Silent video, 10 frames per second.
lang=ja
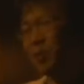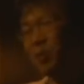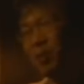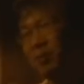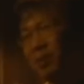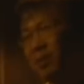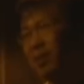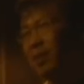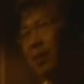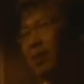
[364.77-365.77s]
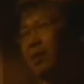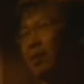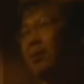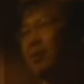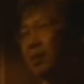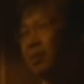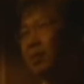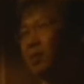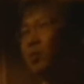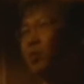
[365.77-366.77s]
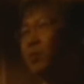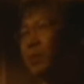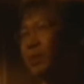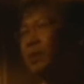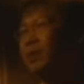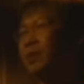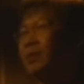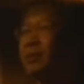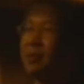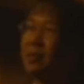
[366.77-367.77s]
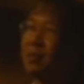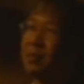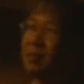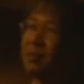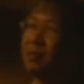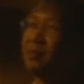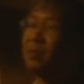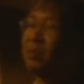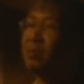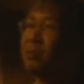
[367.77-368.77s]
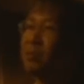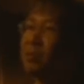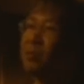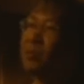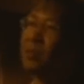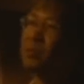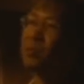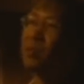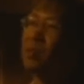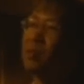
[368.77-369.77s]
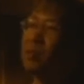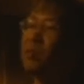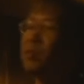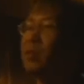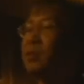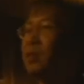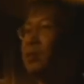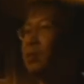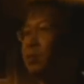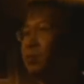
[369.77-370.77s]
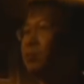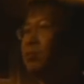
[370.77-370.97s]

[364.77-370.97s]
大きめで多めでっていうのを次のゲームの中で表現したいなと